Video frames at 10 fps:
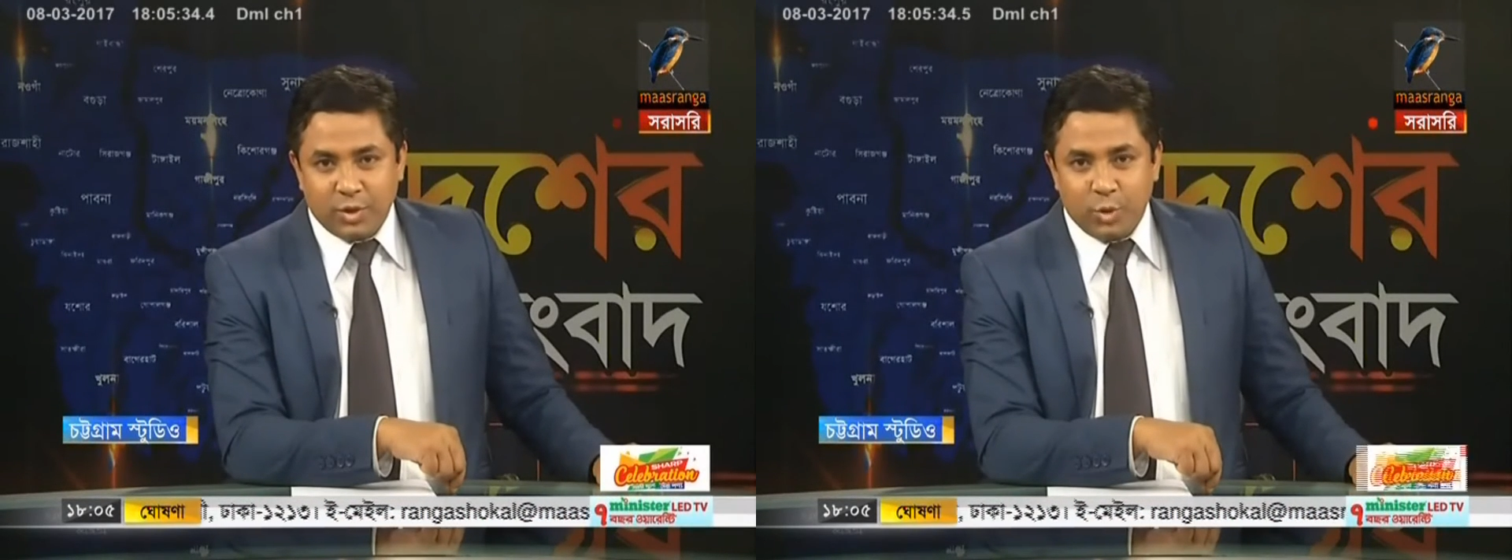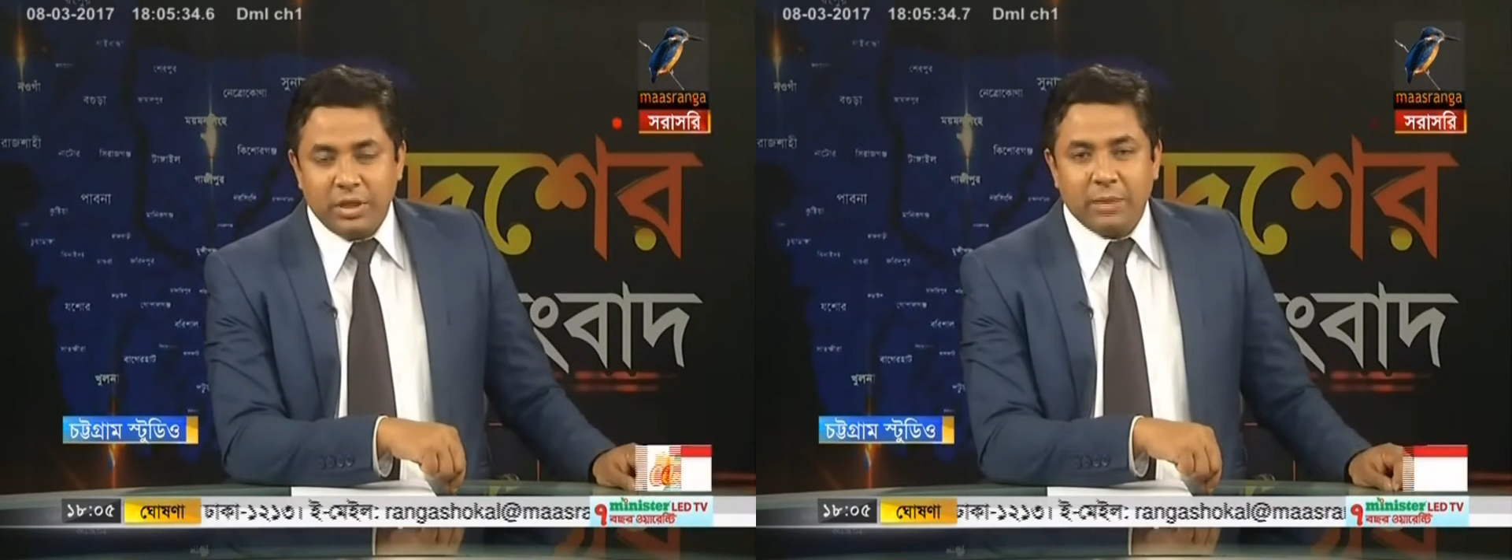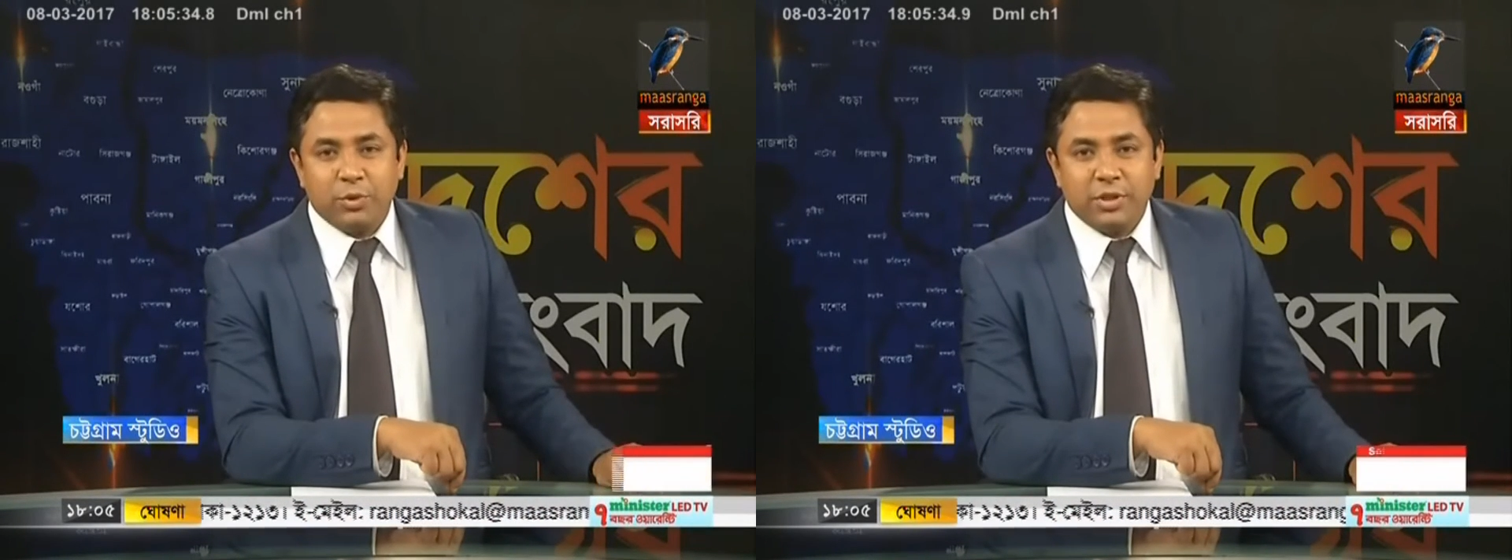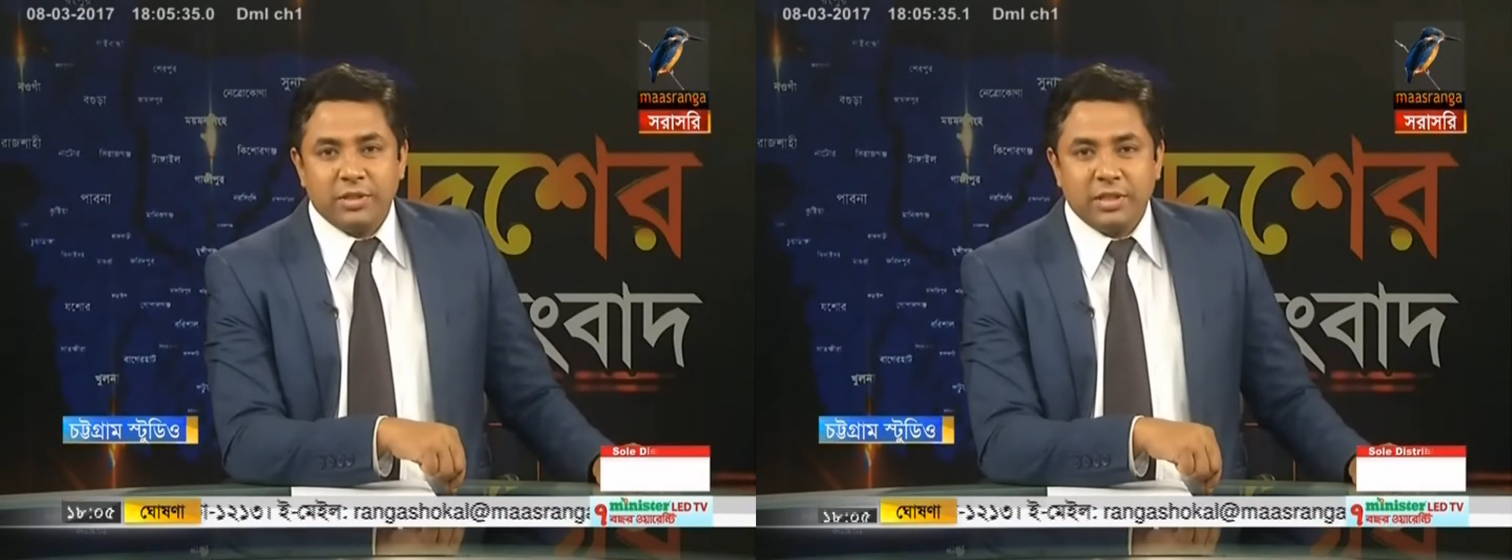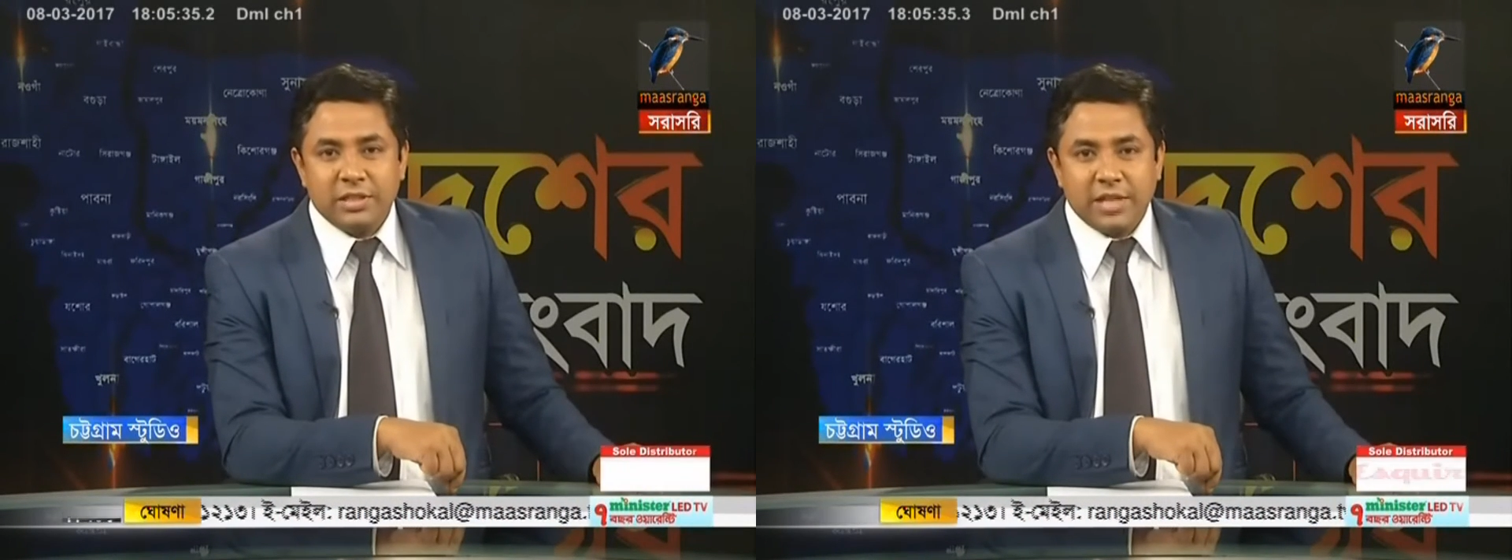কুমিল্লা
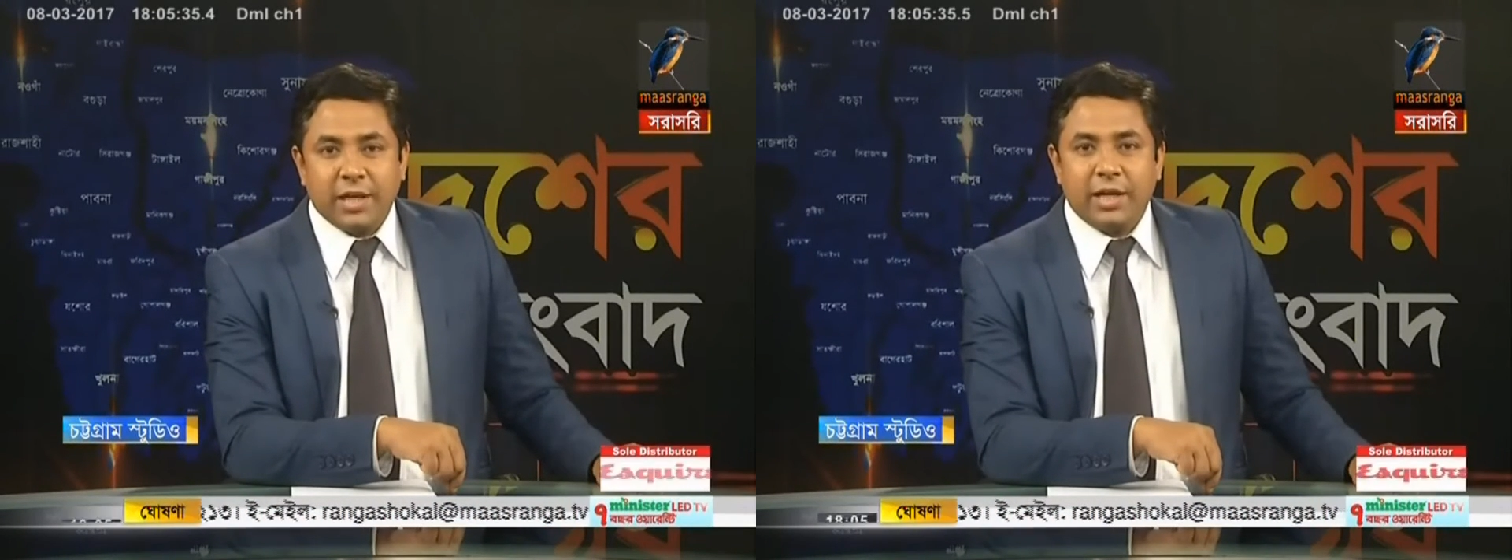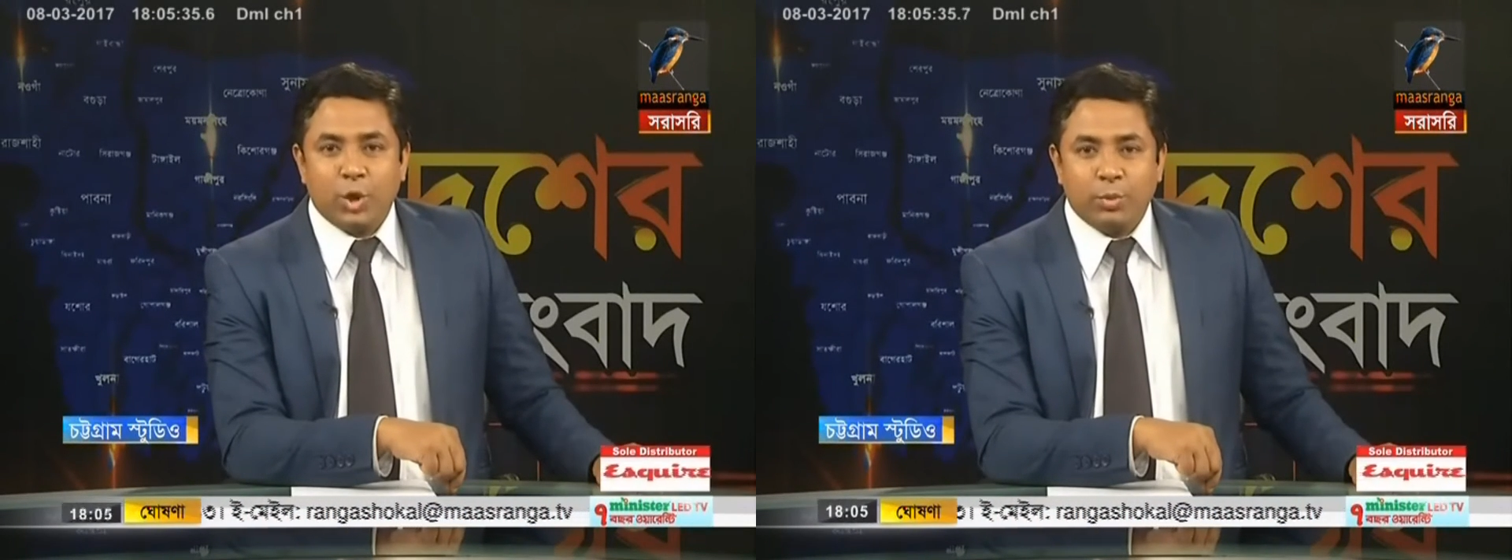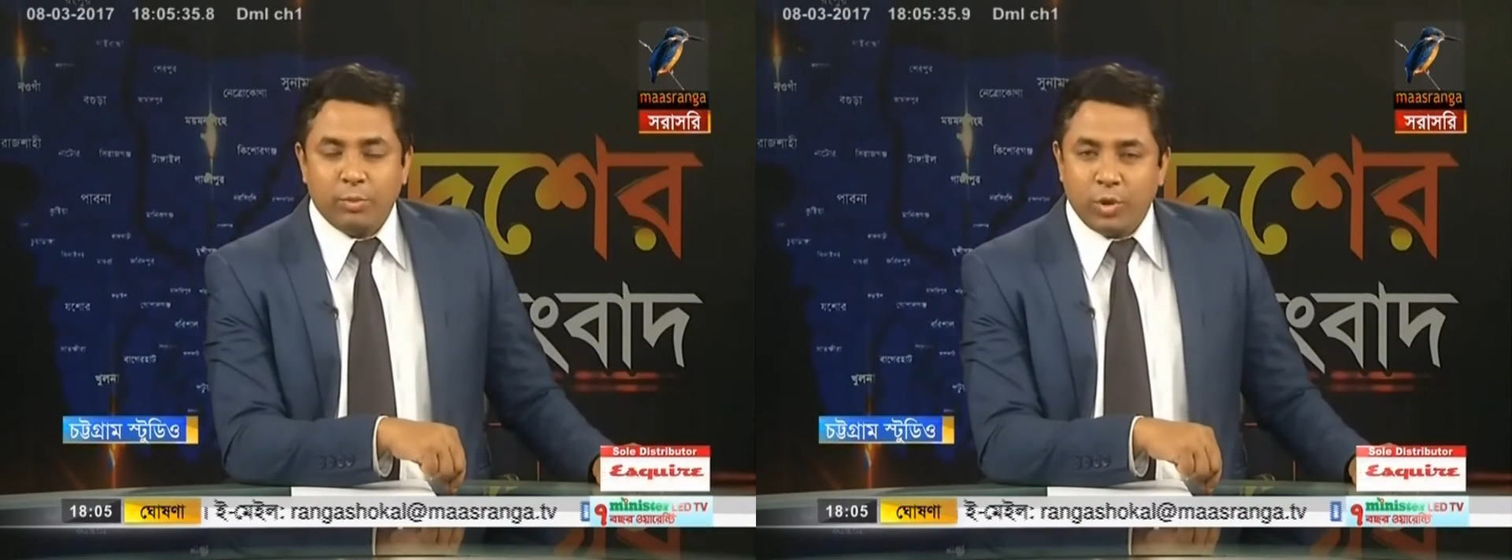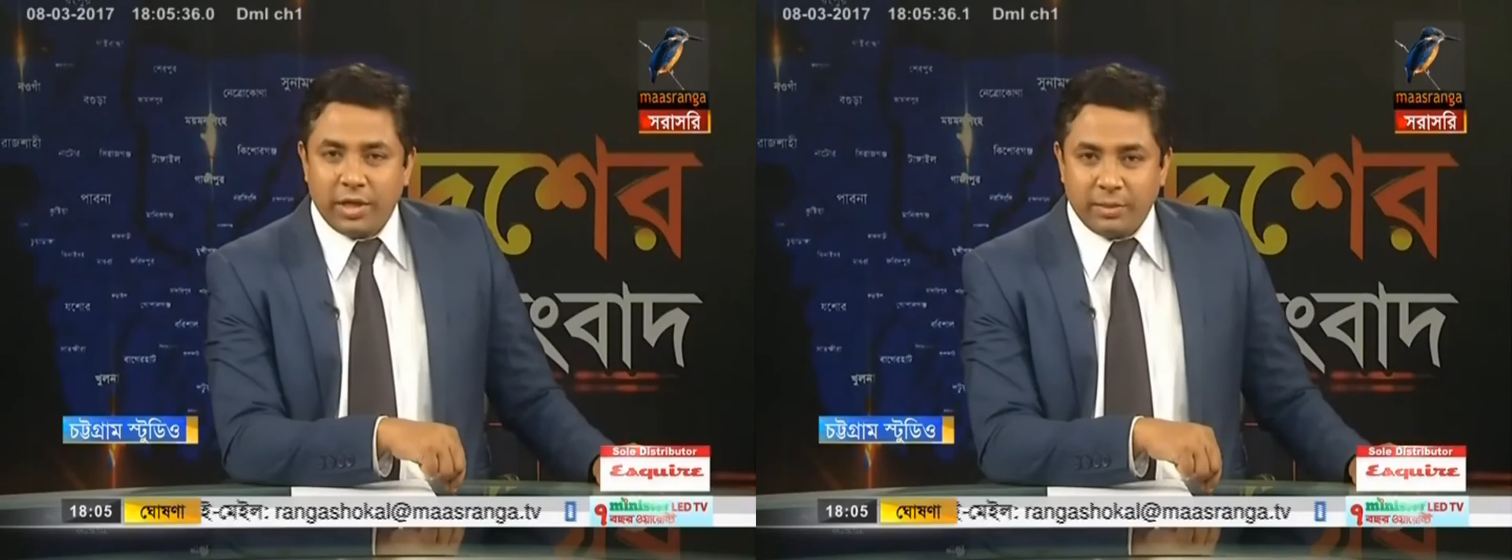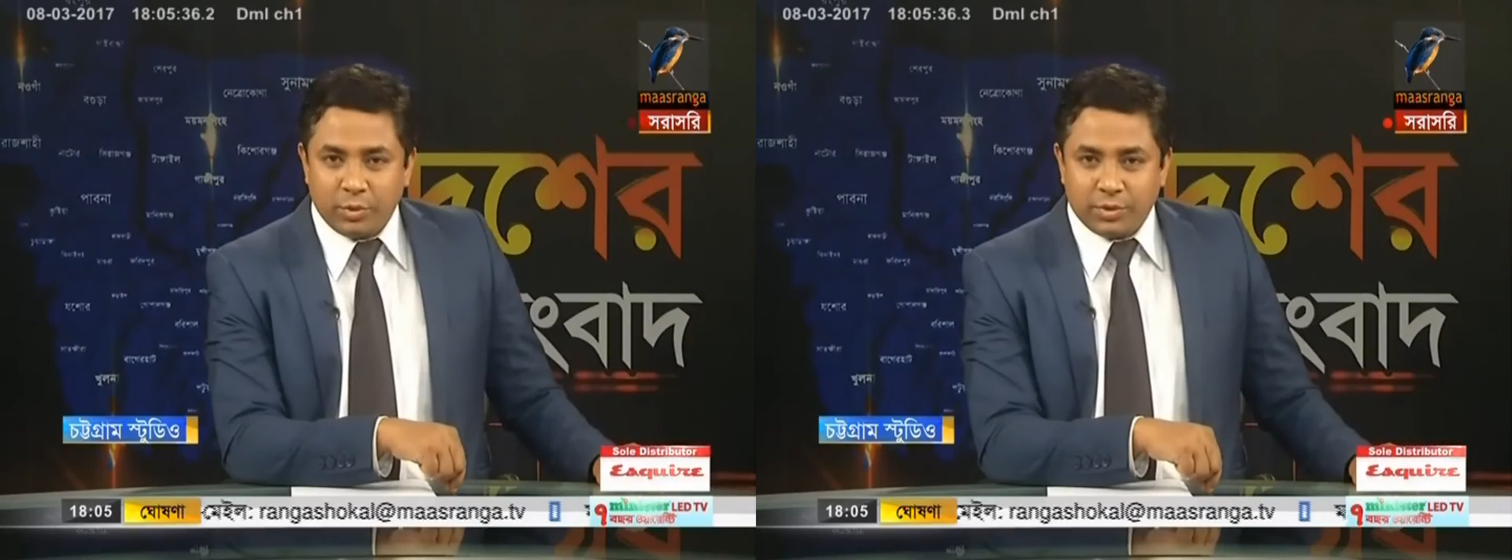প্রতিনিধি জাহাঙ্গীর আলম
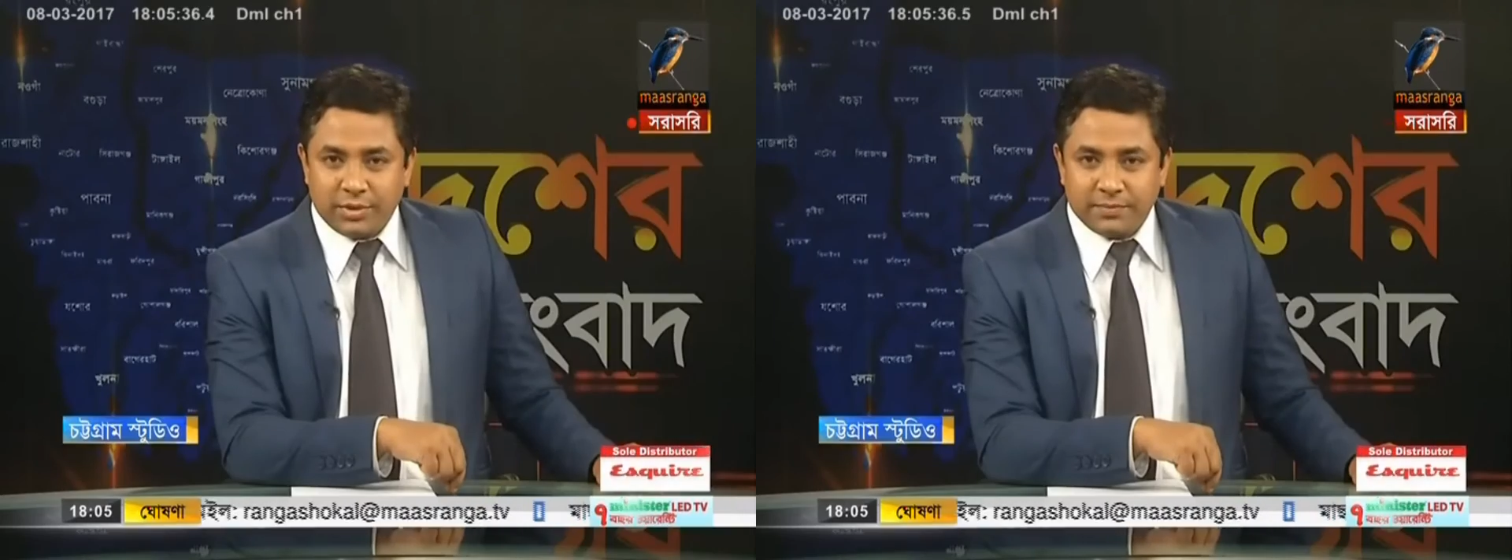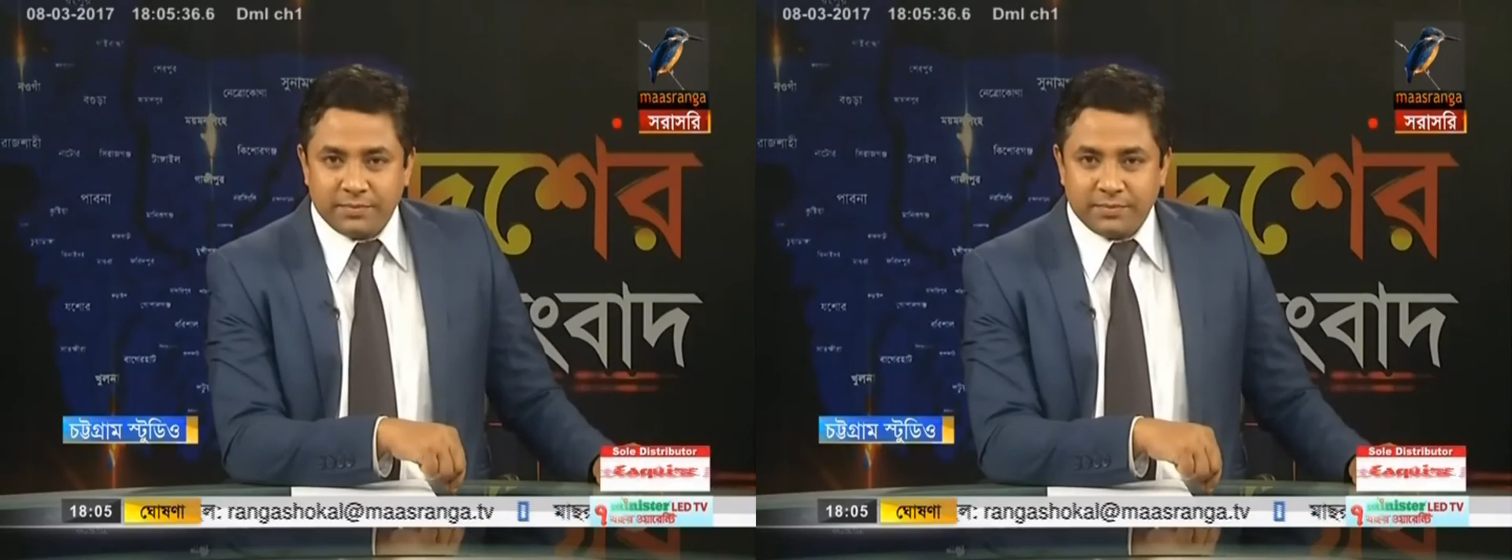ইমরুলের রিপোর্ট